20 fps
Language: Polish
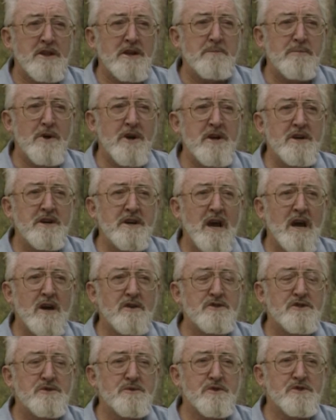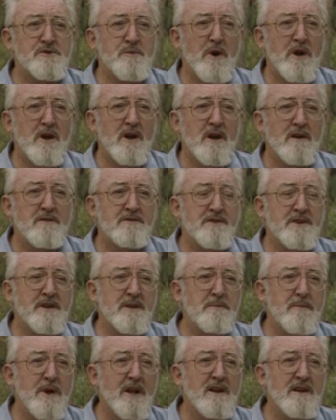muzeum.
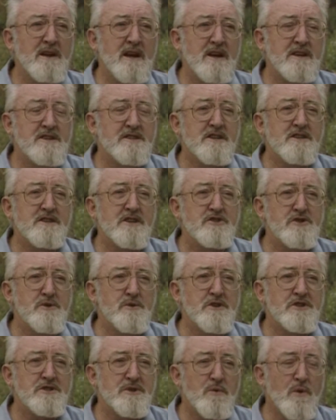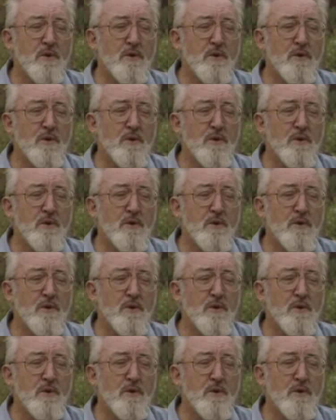Spalony dom był jednym z